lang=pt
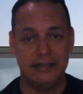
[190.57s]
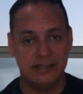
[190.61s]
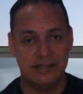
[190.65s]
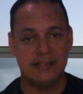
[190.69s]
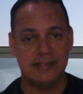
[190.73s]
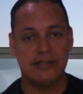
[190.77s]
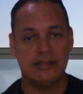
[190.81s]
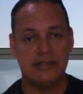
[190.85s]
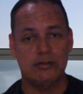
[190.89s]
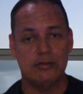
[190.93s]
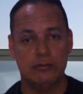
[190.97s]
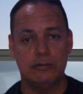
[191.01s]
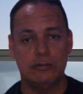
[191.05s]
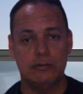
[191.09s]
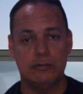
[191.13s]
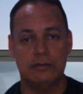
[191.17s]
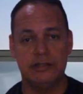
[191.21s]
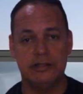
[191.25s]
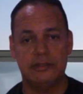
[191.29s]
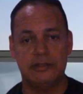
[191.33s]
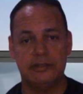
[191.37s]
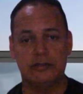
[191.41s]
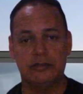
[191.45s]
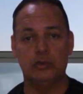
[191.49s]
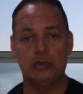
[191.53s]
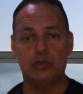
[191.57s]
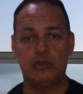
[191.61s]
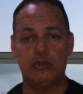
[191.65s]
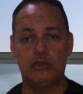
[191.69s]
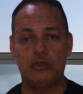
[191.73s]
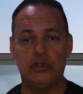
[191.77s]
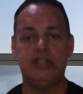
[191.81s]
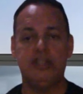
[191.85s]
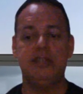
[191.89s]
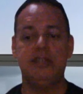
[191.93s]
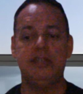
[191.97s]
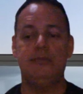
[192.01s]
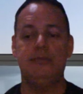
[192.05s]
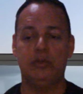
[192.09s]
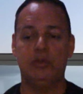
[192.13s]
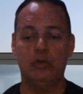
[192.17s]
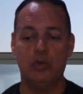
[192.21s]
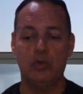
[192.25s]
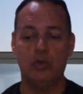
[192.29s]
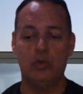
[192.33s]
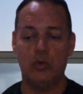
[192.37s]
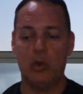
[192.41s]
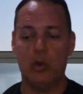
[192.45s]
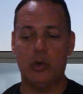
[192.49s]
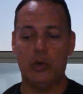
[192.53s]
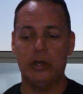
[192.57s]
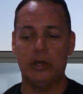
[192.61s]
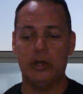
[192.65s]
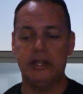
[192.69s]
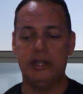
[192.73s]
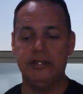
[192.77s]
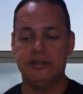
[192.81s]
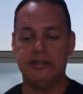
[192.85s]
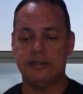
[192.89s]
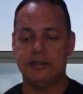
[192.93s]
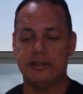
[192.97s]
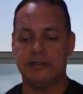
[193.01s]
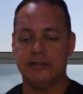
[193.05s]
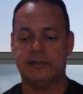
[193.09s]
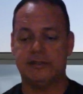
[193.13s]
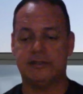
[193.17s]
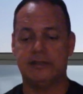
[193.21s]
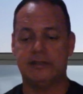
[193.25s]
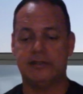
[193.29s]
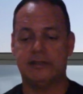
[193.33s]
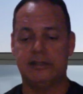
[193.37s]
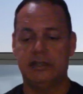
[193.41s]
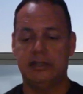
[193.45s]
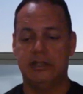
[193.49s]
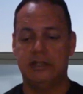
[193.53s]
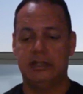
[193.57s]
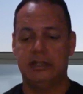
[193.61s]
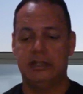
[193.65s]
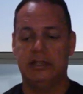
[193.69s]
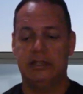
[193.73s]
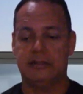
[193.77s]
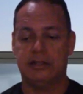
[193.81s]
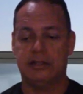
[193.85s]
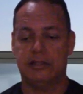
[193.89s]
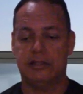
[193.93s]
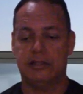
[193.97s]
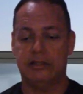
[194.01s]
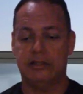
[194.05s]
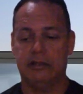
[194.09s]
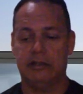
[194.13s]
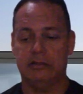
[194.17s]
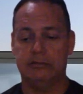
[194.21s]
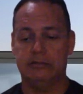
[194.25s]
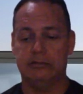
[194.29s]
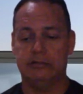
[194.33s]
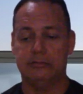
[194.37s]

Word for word: para o Corinthians, da grandeza do Corinthians, do time do